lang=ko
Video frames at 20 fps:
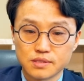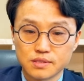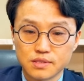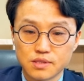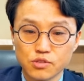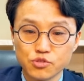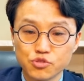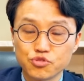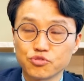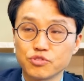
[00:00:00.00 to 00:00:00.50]

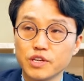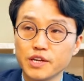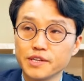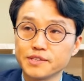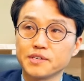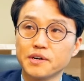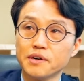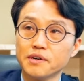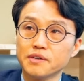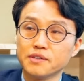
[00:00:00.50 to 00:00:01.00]
건축을
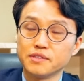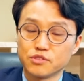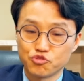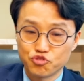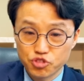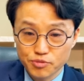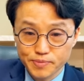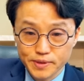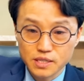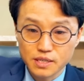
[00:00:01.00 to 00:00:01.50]
해서
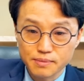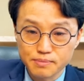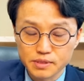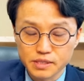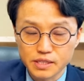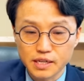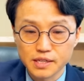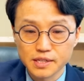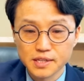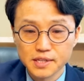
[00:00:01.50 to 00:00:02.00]
출발을
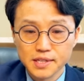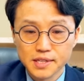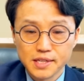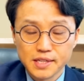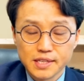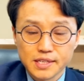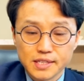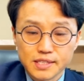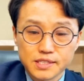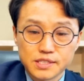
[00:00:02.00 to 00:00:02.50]
합니다.
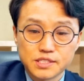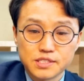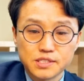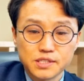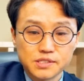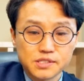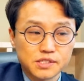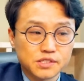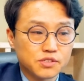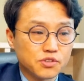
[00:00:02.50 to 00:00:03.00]

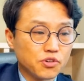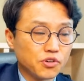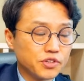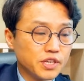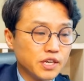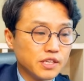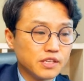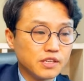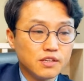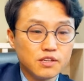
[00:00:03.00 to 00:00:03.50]
시내산에서 거의
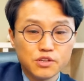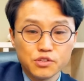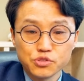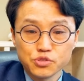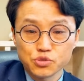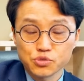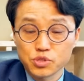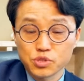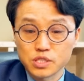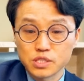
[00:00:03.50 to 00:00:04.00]
한 일 년
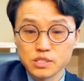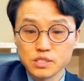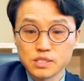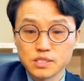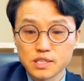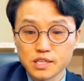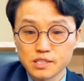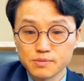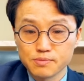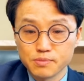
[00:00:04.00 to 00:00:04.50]
정도 긴
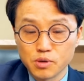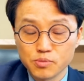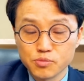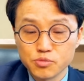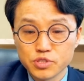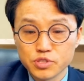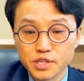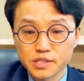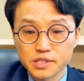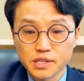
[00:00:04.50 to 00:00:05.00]
시간을
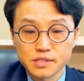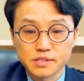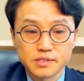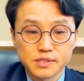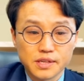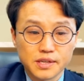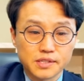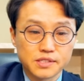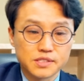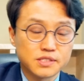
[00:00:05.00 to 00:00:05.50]
머물게
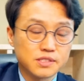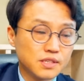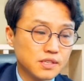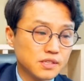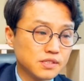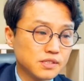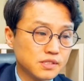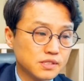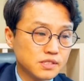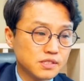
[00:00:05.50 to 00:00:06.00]
되는데,
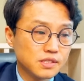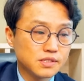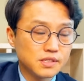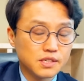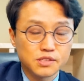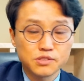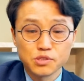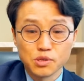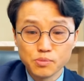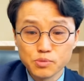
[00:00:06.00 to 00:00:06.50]

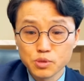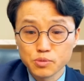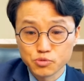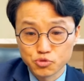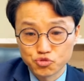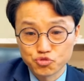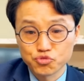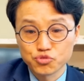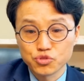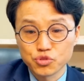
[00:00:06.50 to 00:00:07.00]
시내산은 너무너무
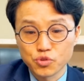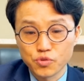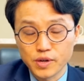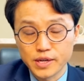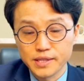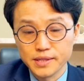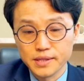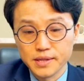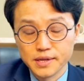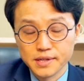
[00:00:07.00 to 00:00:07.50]

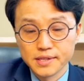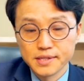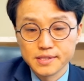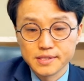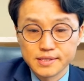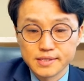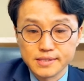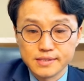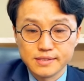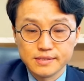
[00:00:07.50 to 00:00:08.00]
중요한
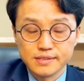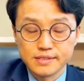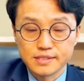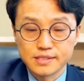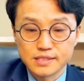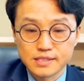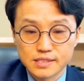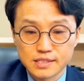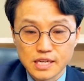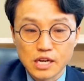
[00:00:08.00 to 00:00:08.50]

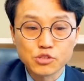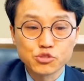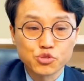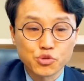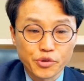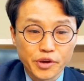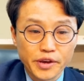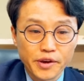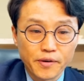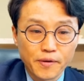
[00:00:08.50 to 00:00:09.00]

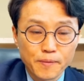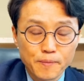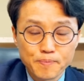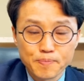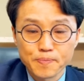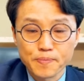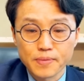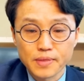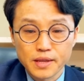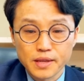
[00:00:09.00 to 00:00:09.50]
장소예요.
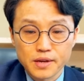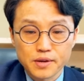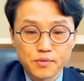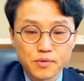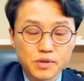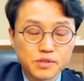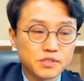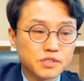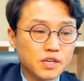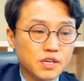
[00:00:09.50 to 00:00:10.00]

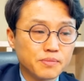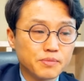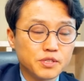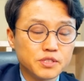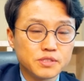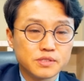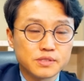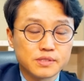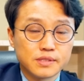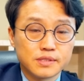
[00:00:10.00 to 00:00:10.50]
왜 그러냐
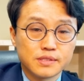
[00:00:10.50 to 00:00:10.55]
하면은